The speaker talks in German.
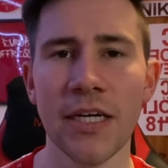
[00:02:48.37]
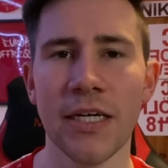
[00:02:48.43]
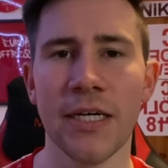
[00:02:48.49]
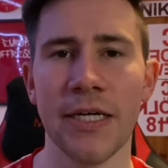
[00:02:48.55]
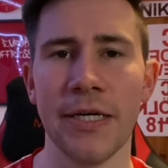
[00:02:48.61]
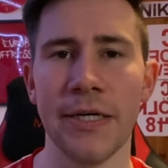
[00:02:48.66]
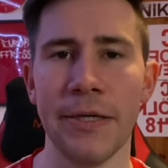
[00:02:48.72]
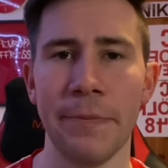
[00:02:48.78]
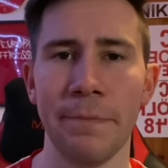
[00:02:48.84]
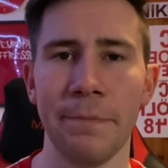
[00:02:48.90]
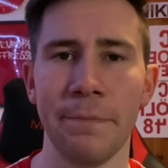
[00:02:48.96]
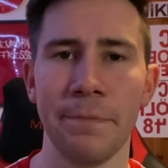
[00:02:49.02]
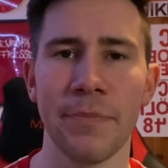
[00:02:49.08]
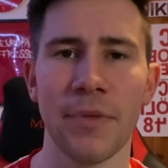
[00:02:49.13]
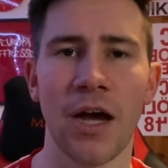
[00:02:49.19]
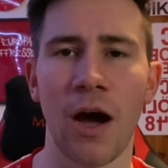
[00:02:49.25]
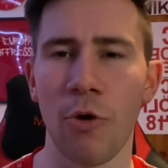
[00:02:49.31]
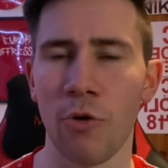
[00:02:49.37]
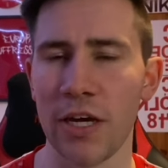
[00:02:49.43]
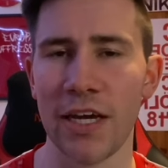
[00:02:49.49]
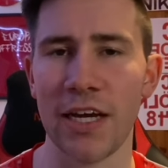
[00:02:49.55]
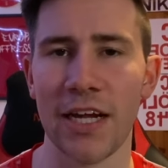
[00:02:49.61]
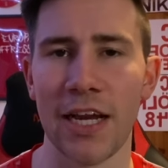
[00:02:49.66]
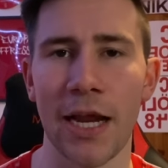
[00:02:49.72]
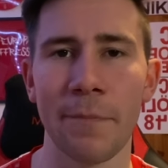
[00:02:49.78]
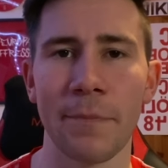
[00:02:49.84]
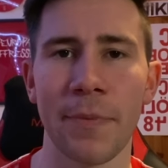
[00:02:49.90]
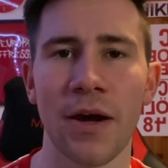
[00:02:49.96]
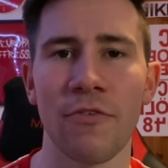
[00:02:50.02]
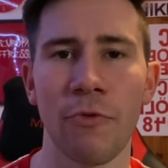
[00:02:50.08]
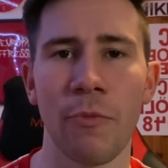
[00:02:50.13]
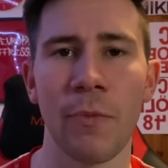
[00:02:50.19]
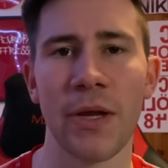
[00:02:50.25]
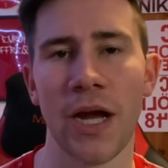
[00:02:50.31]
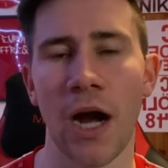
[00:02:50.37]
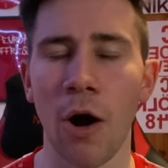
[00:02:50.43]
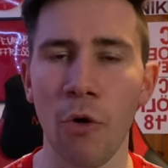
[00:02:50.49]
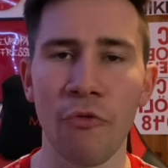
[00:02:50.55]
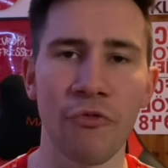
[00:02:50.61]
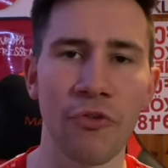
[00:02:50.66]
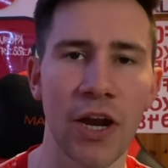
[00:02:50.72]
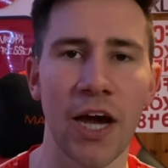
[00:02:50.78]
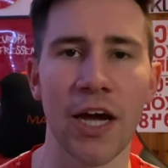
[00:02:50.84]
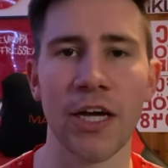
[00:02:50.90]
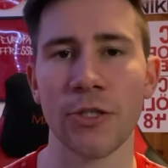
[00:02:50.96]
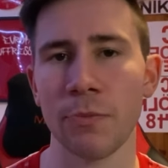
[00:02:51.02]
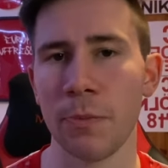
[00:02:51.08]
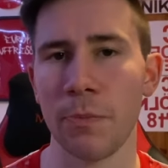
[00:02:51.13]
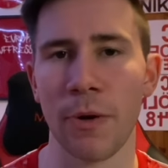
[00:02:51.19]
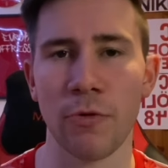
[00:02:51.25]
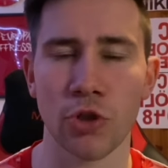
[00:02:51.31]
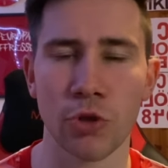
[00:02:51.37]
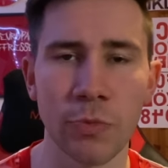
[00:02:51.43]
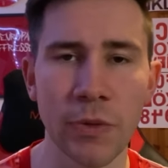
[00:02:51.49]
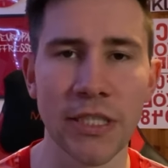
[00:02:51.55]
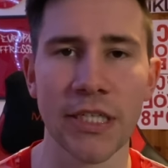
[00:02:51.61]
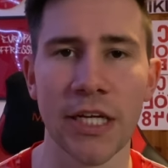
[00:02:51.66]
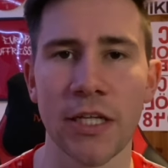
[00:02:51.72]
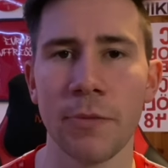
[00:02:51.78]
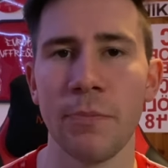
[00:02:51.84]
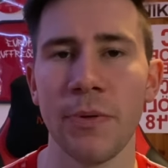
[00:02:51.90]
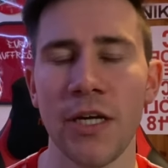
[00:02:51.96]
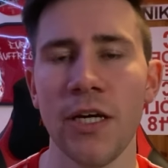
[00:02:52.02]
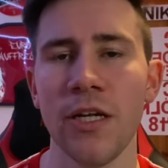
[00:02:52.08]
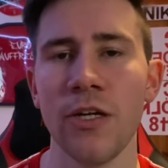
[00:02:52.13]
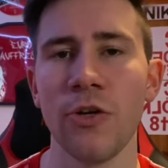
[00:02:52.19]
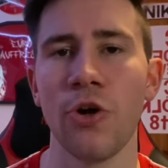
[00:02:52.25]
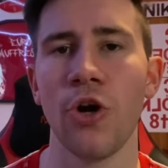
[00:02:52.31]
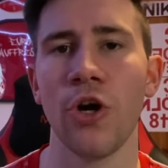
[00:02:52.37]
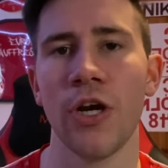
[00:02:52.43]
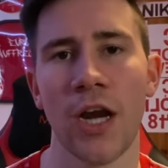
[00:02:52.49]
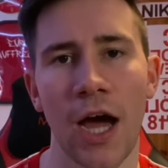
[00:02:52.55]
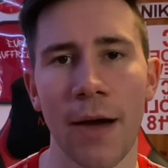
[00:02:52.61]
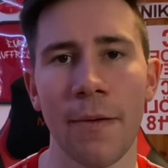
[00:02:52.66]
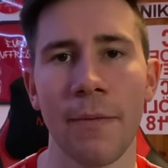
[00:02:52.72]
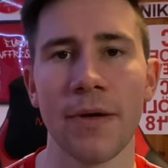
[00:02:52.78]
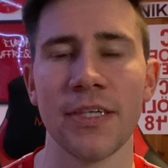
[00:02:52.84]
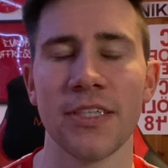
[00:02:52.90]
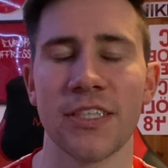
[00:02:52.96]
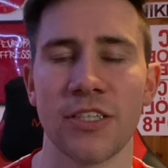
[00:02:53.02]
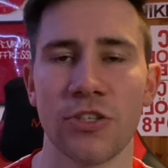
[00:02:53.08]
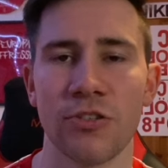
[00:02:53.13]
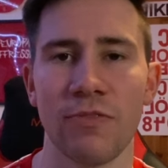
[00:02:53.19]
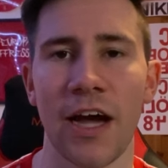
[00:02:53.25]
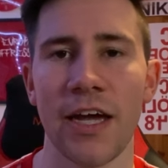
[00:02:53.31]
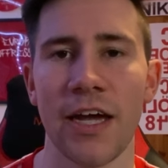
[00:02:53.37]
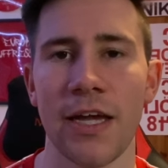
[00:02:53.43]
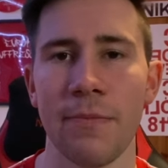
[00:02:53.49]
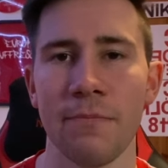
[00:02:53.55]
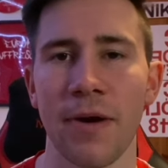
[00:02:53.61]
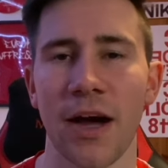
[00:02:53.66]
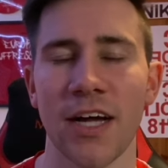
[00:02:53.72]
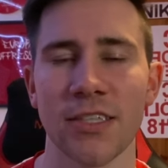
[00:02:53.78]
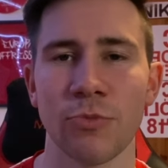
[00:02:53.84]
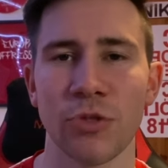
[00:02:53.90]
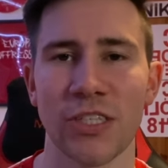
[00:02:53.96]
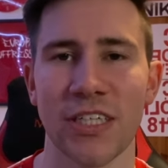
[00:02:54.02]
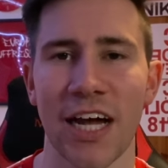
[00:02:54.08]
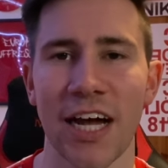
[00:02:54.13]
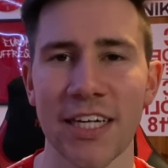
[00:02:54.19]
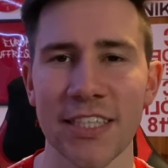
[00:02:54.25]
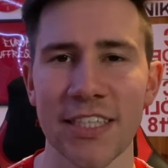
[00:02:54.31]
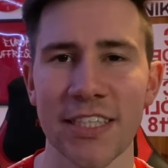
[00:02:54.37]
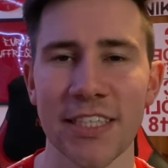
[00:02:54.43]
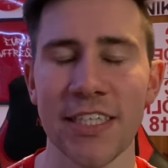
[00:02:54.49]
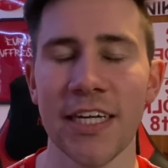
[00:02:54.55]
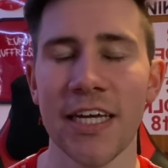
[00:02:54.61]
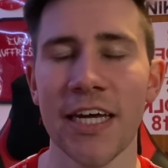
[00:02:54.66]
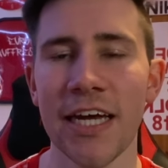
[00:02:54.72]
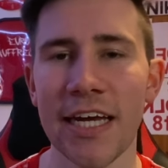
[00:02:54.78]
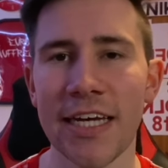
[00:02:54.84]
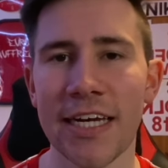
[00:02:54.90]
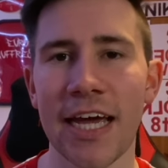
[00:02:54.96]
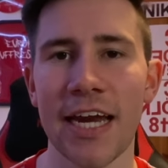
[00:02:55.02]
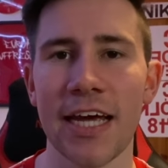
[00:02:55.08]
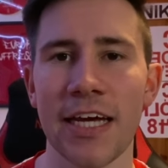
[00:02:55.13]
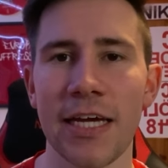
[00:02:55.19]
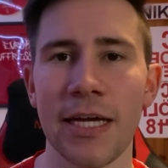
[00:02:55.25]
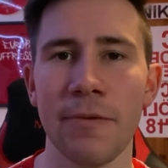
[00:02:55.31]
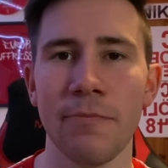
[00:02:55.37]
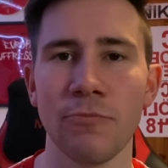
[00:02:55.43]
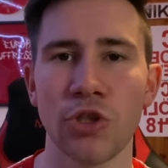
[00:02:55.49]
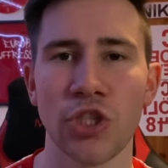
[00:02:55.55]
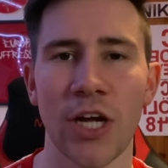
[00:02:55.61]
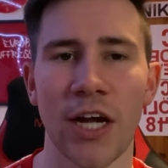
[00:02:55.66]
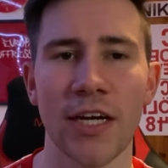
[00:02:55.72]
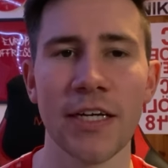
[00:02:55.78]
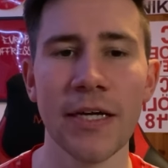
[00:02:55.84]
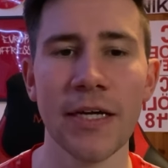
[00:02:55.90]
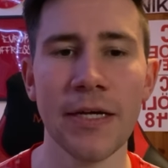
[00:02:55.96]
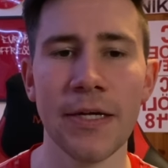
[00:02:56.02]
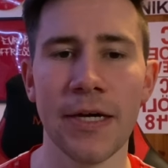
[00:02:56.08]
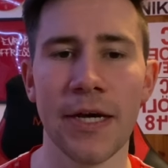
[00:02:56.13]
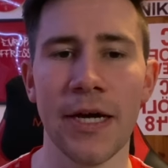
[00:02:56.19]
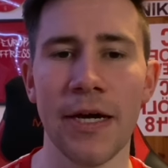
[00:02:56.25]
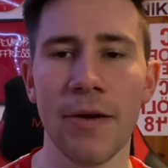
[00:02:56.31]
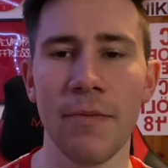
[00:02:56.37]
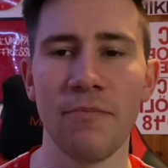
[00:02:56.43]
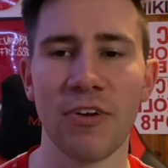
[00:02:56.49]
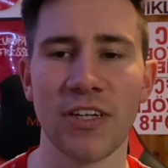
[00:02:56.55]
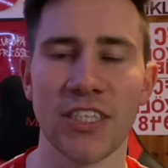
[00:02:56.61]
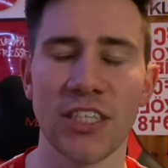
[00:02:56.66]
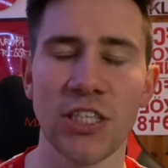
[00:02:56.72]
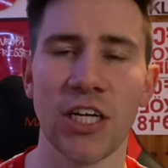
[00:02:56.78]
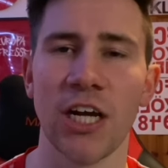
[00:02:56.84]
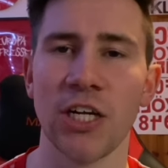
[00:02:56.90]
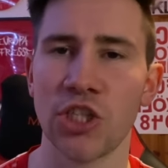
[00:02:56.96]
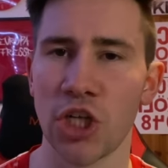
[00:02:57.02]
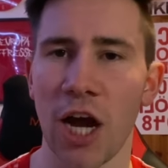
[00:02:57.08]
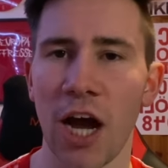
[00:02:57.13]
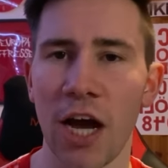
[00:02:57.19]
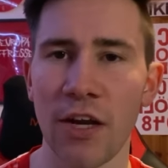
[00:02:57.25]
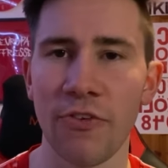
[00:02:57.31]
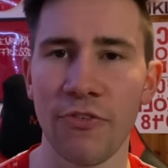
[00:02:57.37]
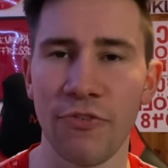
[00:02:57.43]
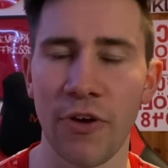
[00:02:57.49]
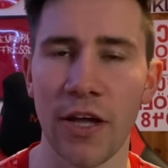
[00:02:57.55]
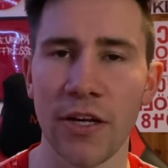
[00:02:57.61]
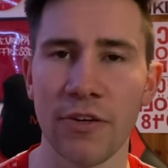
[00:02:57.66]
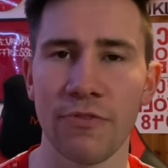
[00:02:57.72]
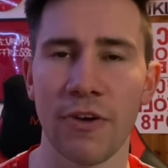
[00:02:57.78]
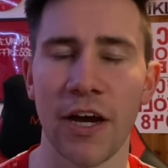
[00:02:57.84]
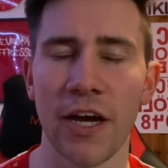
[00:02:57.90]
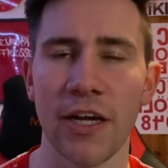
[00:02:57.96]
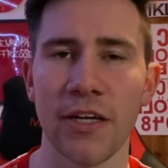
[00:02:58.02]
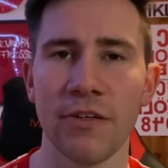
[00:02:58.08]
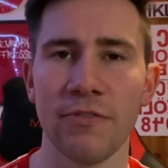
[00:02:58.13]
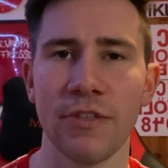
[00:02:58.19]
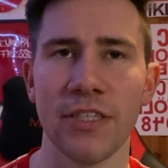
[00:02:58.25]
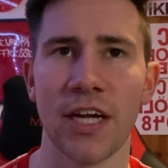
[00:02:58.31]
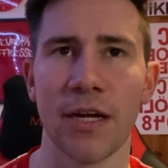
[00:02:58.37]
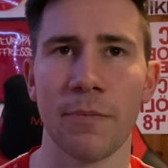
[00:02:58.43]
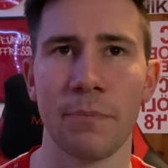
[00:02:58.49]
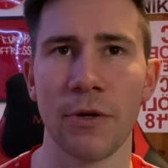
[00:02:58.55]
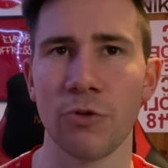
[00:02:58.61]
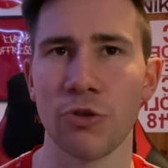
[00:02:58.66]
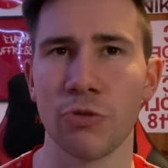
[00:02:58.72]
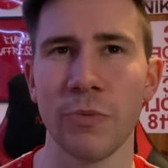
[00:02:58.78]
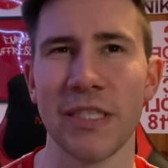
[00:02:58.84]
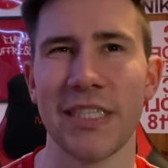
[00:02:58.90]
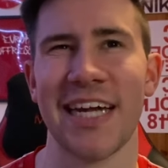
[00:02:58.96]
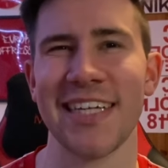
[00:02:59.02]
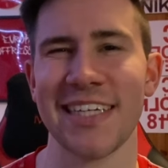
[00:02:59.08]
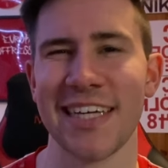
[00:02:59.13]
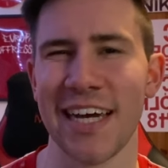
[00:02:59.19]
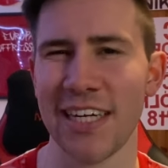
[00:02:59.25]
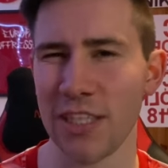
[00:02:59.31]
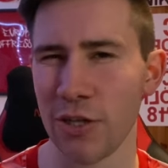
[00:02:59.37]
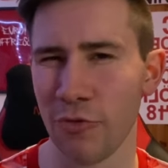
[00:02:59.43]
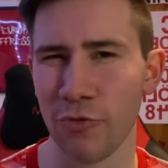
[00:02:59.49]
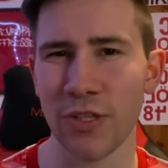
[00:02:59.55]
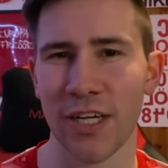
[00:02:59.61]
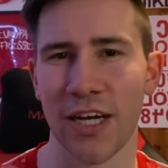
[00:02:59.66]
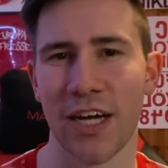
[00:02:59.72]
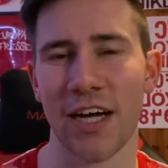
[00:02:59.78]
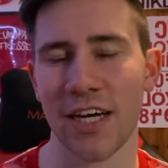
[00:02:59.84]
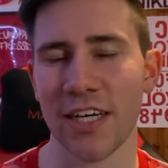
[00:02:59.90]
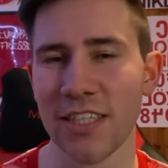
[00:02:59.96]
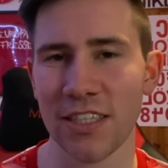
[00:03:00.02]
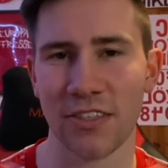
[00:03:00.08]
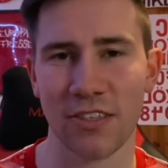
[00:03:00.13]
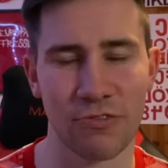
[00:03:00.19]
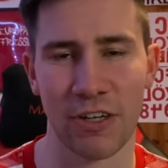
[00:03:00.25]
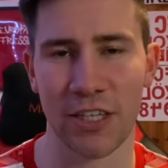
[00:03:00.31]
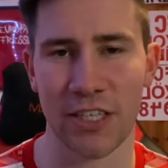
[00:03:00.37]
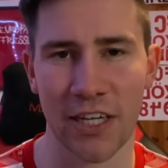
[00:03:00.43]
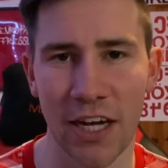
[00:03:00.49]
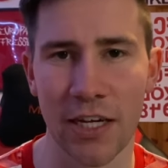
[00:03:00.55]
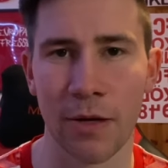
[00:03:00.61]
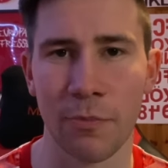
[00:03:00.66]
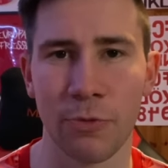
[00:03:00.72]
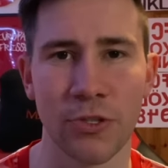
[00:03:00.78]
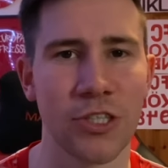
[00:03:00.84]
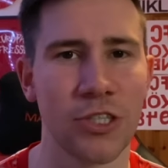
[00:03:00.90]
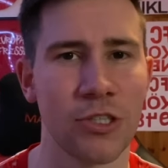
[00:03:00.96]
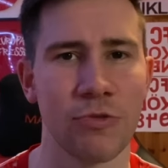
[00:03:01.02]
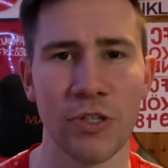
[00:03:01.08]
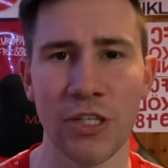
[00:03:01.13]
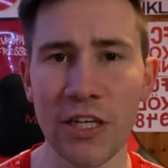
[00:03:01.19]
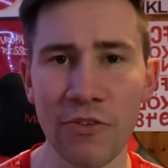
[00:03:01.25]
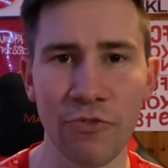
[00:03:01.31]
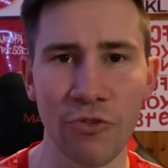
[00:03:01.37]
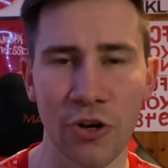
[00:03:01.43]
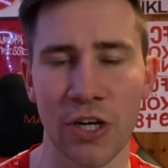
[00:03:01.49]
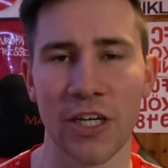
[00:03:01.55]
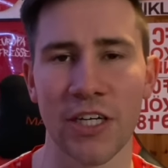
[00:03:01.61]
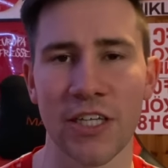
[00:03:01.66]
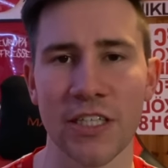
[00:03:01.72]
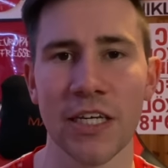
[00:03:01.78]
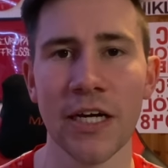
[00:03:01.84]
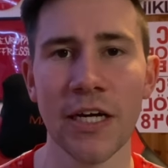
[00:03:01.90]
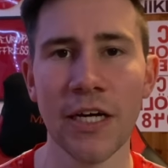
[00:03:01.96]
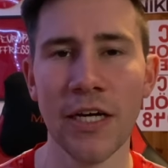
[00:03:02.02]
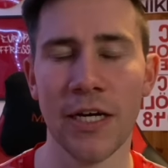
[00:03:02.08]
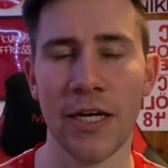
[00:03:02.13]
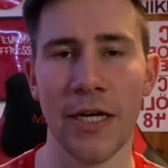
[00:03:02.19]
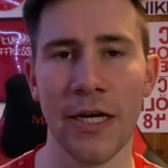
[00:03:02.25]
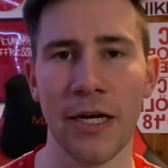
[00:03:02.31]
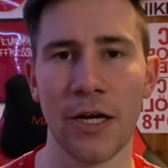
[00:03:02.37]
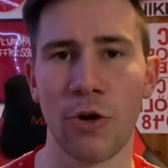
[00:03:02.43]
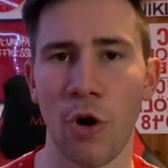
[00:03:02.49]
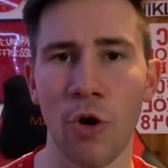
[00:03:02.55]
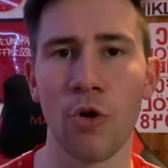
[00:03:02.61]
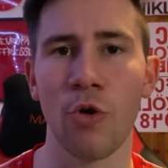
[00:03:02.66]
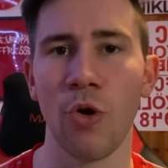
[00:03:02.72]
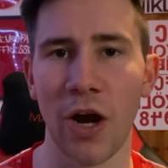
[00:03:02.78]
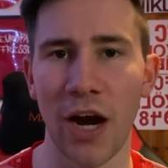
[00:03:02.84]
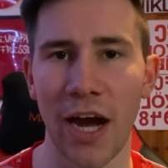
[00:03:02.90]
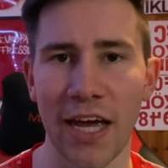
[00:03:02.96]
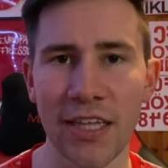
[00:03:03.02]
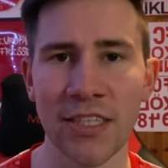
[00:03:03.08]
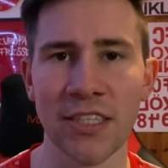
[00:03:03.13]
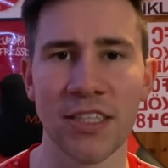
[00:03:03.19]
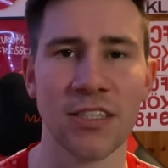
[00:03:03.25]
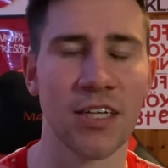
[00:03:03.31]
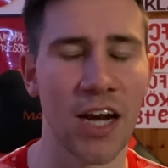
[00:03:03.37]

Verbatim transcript: Ähm, na, auch gegen Gladbach, wo man ja auch vielleicht mit Benno Schmitz hätte beginnen können. Aber es war eben Rasmus Carstensen, der da eben stand. Ähm, was ich halt schade fände, weil, wie gesagt, Benno Schmitz hatte eigentlich auf unserer Rechtsverteidigerposition nie wirklich äh, Konkurrenz.